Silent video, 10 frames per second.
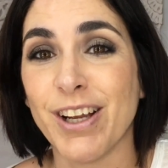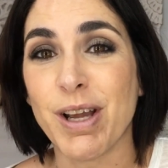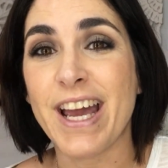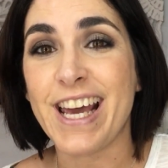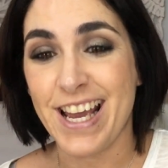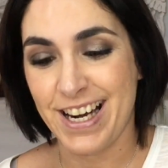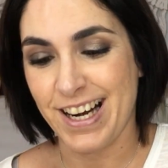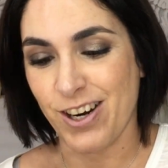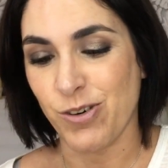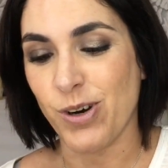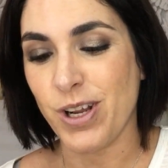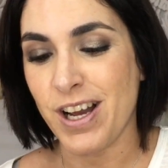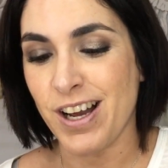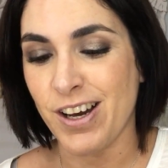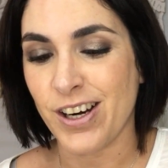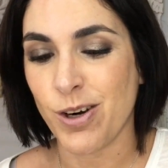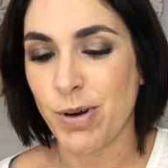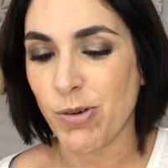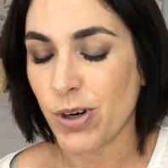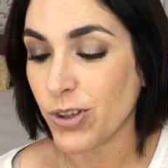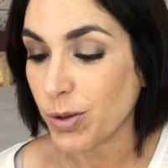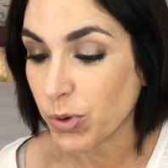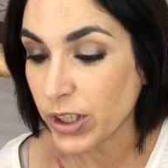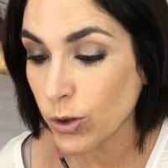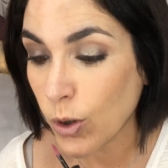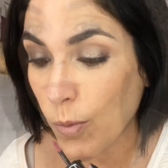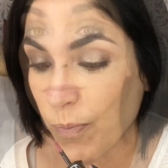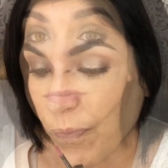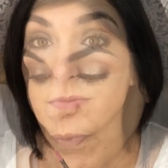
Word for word: es, raro, ahora, ahora lo veis cuando esté puesto.